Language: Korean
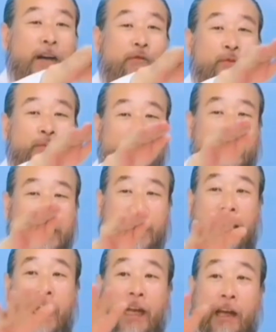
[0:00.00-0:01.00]
그게
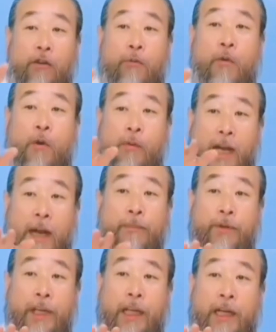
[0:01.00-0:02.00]
네가 움직이게
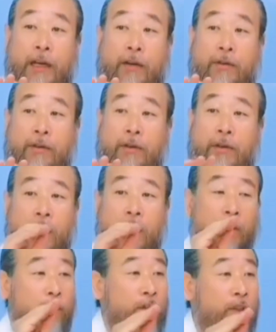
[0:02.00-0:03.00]
하려고 몸을 아프게
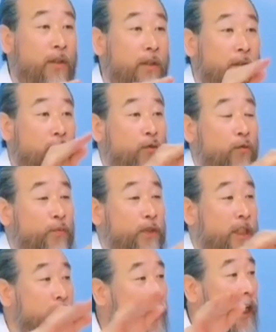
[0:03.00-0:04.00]
해놨고
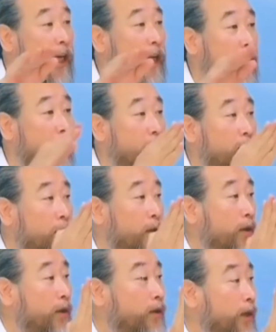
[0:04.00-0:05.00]
너를
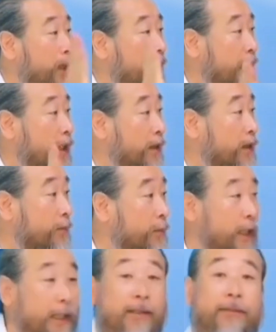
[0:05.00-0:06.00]
움직이게 하려고 너를
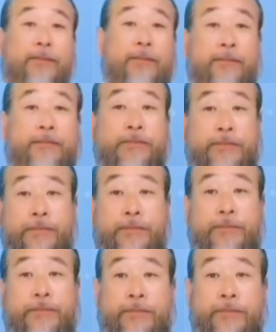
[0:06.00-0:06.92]
어렵게 해놨던 겁니다.